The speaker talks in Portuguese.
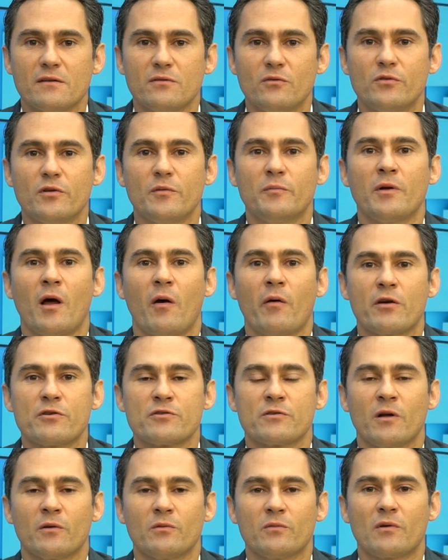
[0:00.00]
do Tribunal
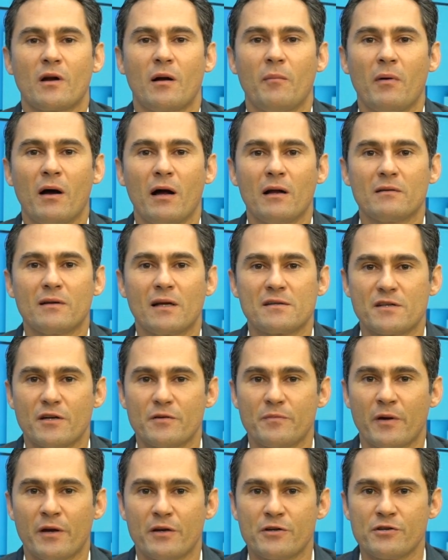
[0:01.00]
Regional do Trabalho da
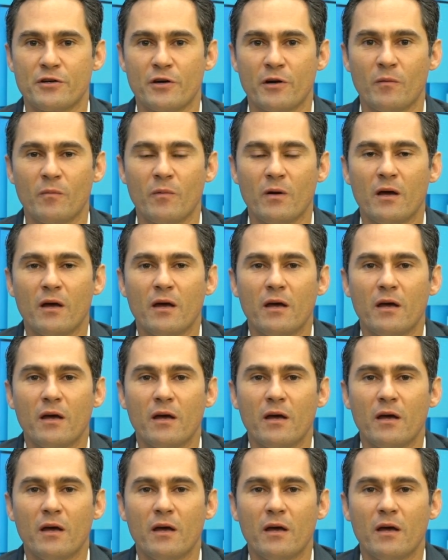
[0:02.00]
Sétima Região